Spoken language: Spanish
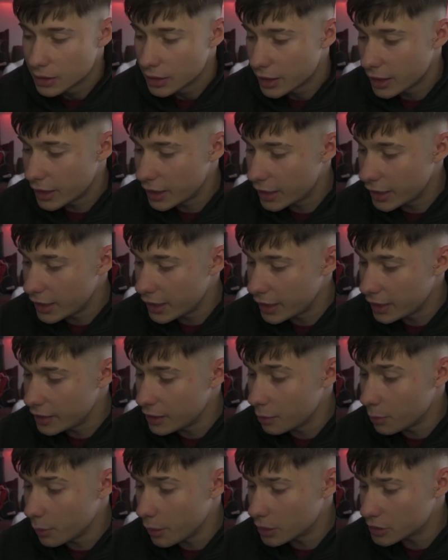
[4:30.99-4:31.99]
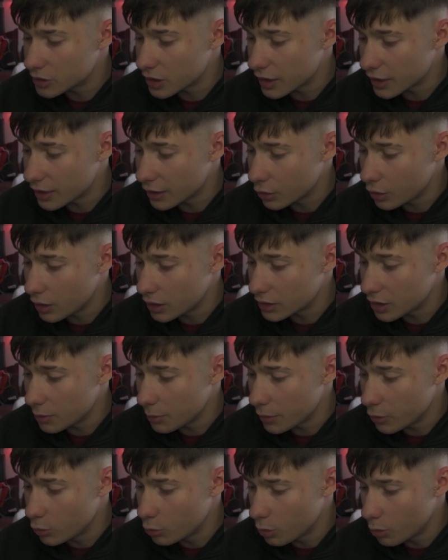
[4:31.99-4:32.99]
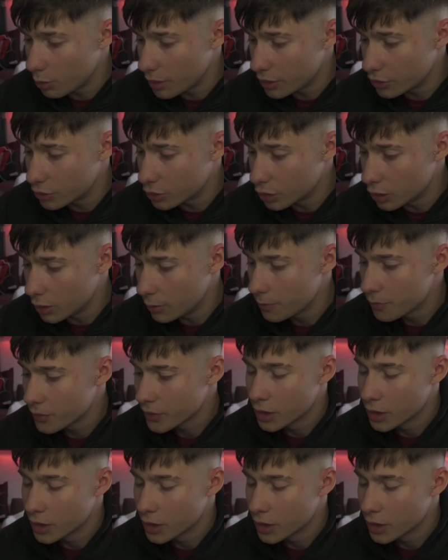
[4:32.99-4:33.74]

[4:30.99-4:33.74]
Eh, y vamos a arrancar con la timba en un momento.